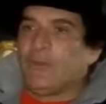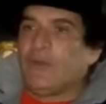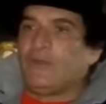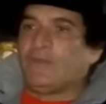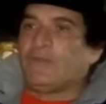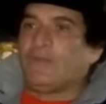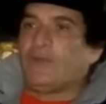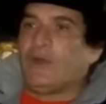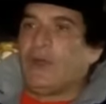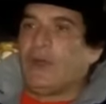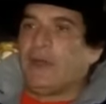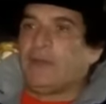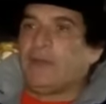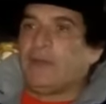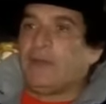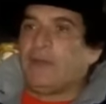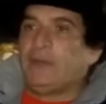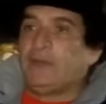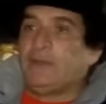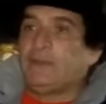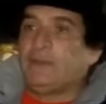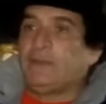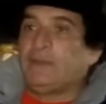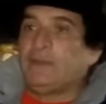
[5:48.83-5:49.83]
وافقوا
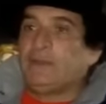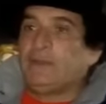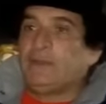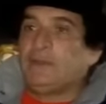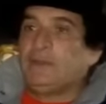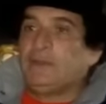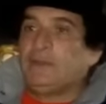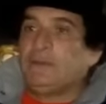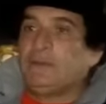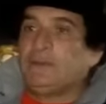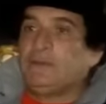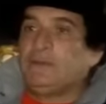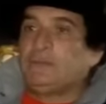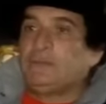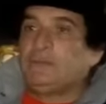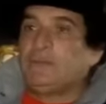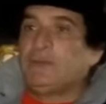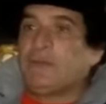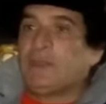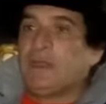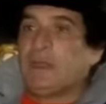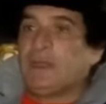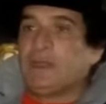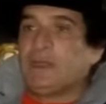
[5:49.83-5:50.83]
عليه
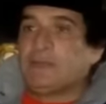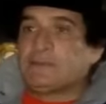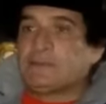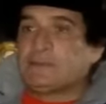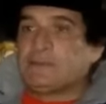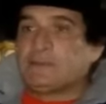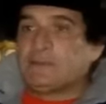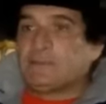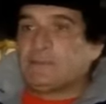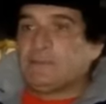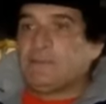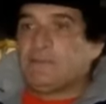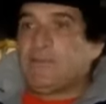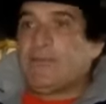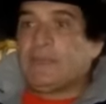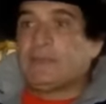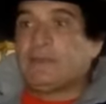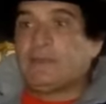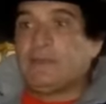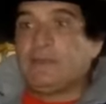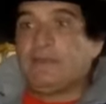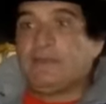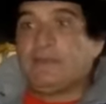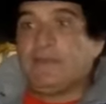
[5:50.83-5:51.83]
وخلاص
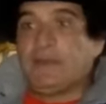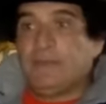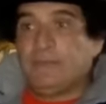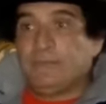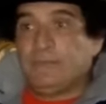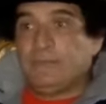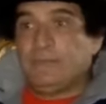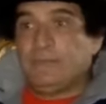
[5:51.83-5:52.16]
فخدت الفيلم